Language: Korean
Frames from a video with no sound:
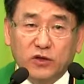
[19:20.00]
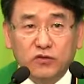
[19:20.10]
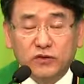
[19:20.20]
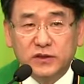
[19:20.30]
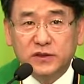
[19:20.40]

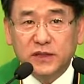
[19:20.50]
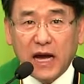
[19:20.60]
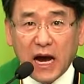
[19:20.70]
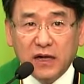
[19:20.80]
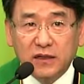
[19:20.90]
우리는
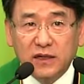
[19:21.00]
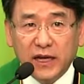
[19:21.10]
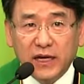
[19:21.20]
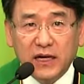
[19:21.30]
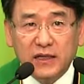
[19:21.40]
악을
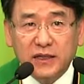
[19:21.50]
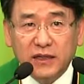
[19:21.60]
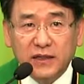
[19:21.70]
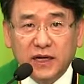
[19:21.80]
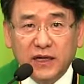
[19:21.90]
행하게
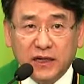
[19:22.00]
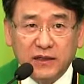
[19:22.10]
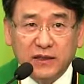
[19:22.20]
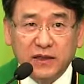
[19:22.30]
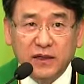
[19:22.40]

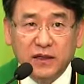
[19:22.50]
된다라는 게